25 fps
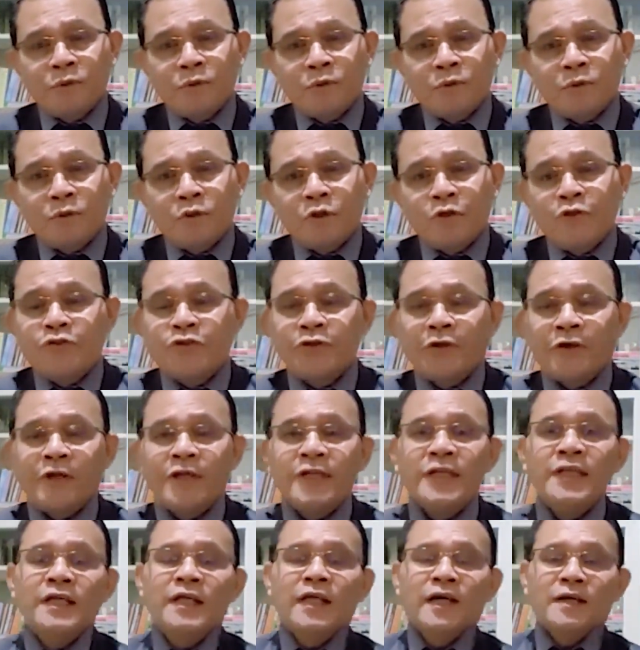
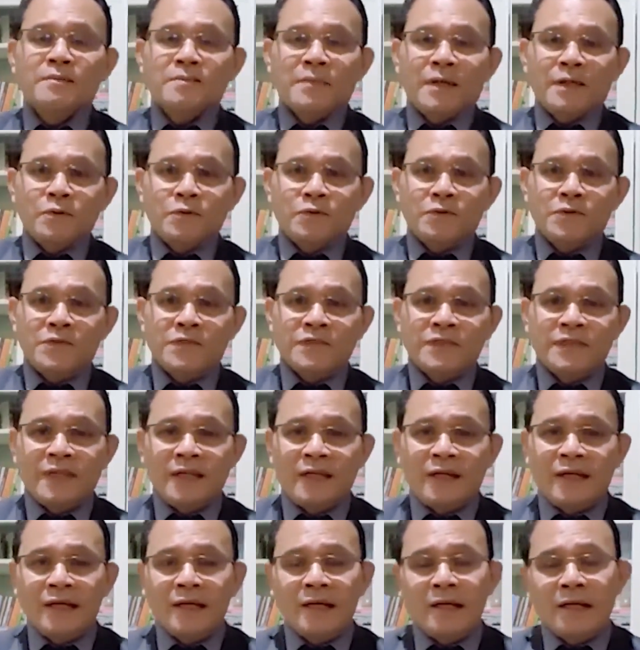kecerdikan
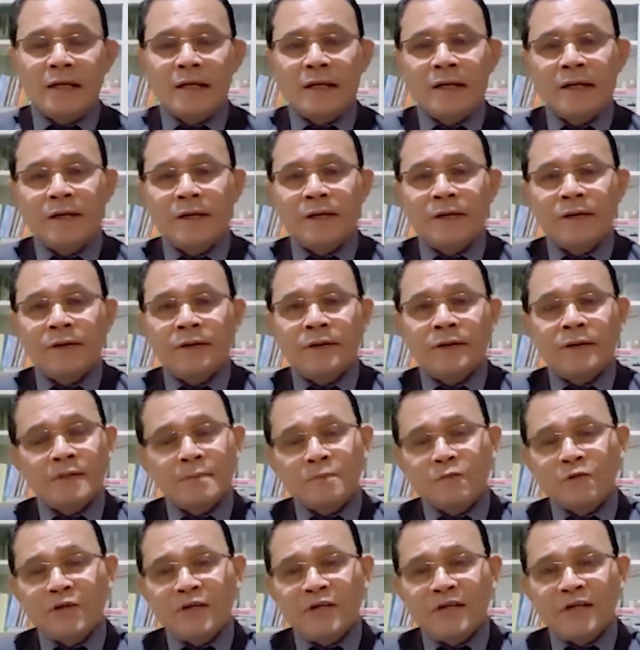manusia
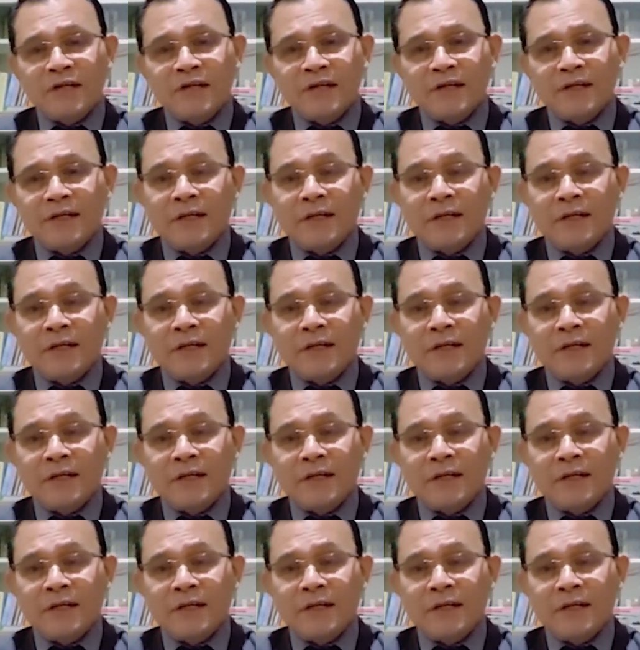kemudian